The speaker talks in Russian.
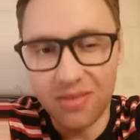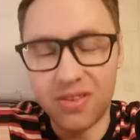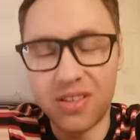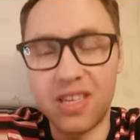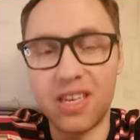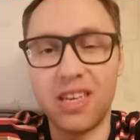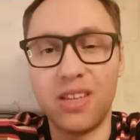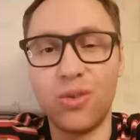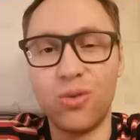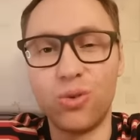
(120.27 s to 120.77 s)

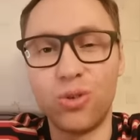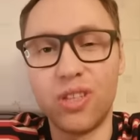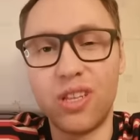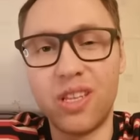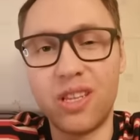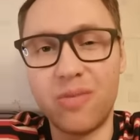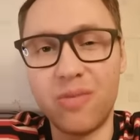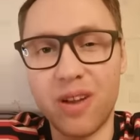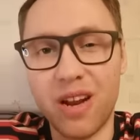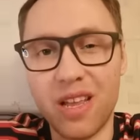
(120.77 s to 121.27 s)
все
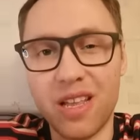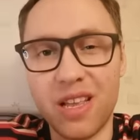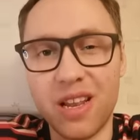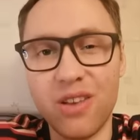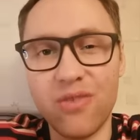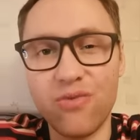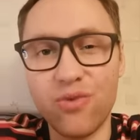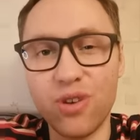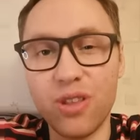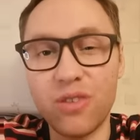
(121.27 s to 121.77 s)
нужные номера
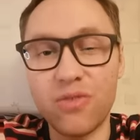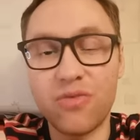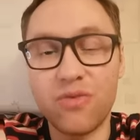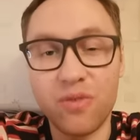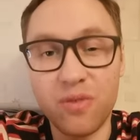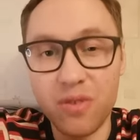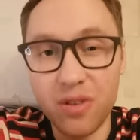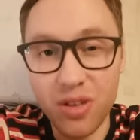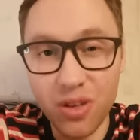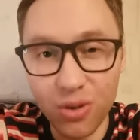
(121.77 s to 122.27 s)

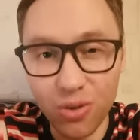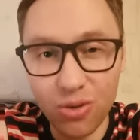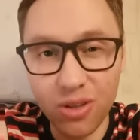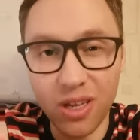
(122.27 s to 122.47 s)
телефонов, не